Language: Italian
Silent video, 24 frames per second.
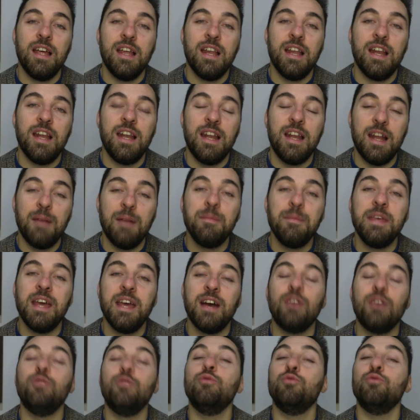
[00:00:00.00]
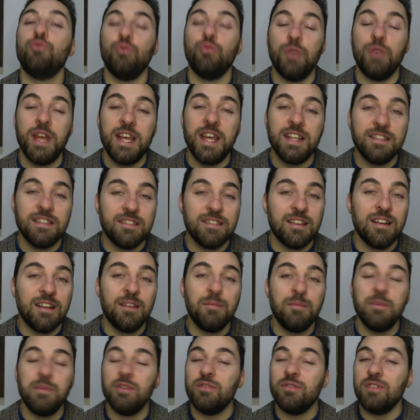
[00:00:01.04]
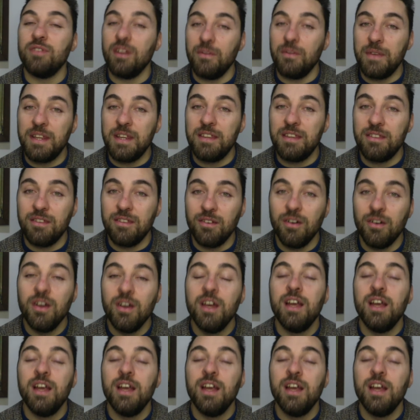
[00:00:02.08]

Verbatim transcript: la mia consulenza, il mio servizio,